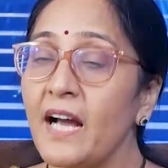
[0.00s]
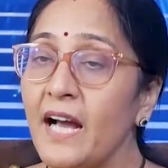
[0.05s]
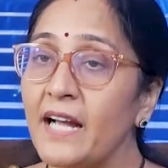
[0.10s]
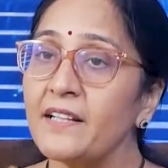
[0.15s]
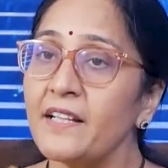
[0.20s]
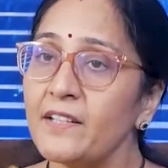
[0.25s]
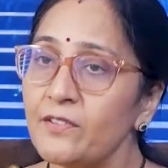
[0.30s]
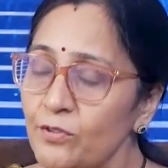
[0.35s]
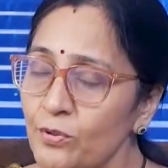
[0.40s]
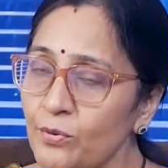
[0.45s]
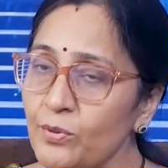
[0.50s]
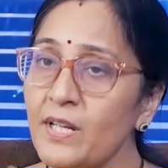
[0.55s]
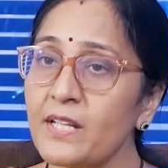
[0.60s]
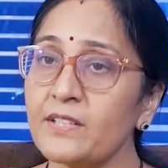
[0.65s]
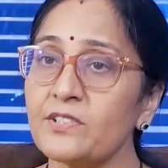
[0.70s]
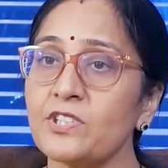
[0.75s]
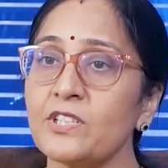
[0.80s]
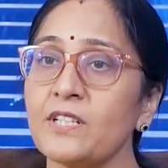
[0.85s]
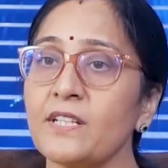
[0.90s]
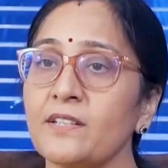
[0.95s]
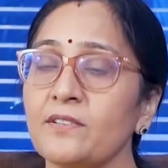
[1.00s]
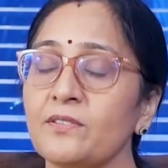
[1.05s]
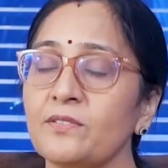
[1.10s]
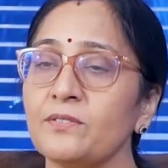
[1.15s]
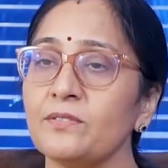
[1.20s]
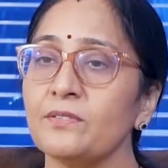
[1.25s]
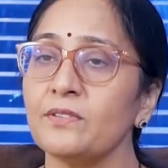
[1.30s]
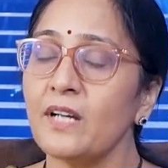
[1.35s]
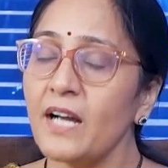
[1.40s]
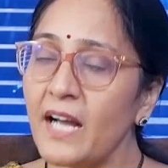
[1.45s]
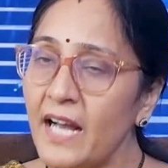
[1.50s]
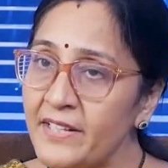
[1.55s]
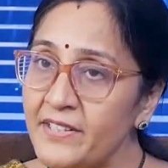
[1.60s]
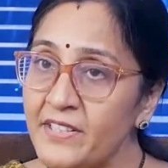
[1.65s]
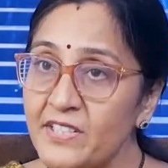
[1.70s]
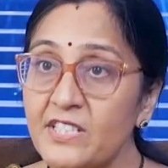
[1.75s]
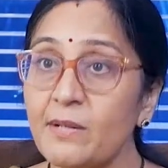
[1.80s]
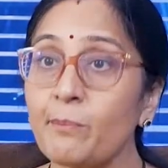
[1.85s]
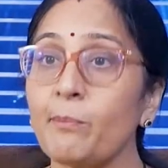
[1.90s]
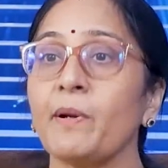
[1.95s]
అది ఎందుకు నచ్చలేదు అది
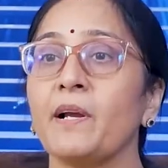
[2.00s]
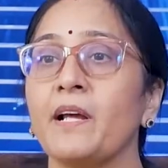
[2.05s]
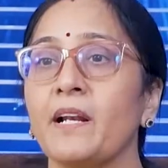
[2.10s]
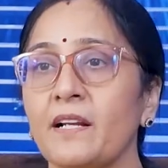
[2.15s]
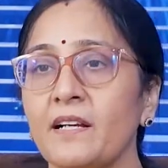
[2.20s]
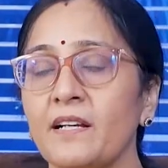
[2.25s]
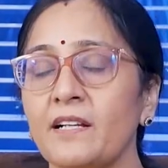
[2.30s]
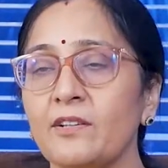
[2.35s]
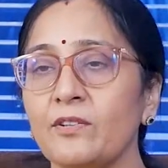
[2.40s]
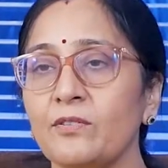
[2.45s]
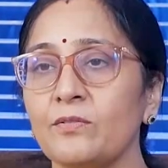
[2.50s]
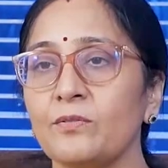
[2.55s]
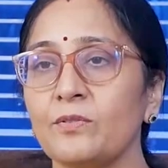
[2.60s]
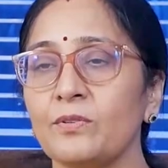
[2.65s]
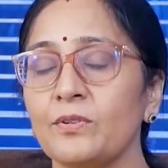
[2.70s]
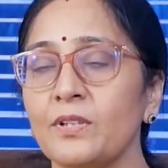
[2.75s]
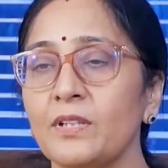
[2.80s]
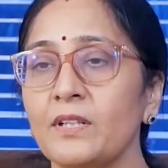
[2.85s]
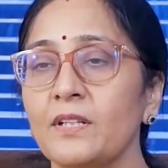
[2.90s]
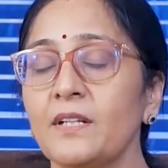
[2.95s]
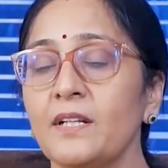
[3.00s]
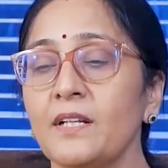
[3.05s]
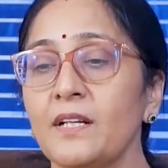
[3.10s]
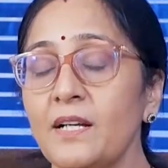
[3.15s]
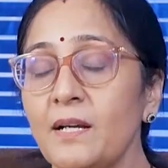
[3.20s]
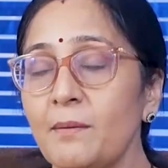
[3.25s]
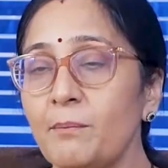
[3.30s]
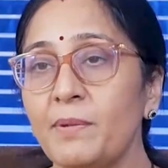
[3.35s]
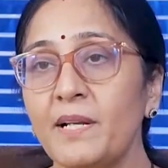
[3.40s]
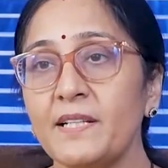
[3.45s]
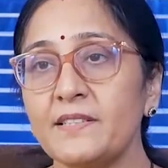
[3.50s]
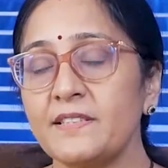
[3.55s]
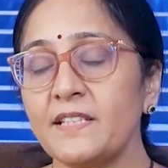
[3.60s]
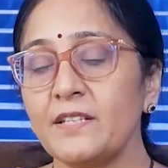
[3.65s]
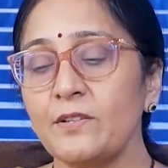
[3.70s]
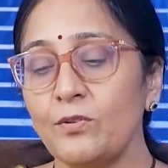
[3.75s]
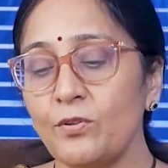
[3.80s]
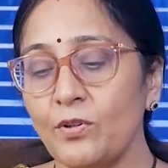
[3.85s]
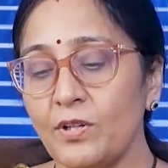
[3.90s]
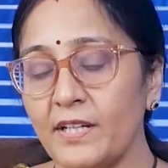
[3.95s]
చెప్పగలగాలి నువ్వు ప్లస్
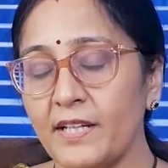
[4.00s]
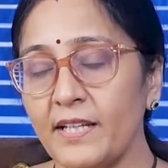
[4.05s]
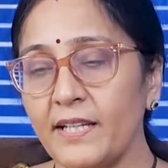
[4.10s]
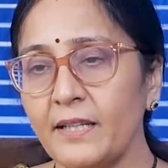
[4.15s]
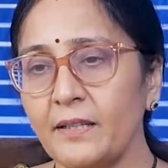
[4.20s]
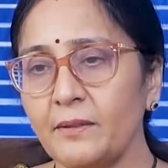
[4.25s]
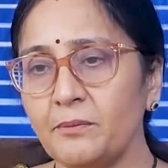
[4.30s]
ఇంకొకటి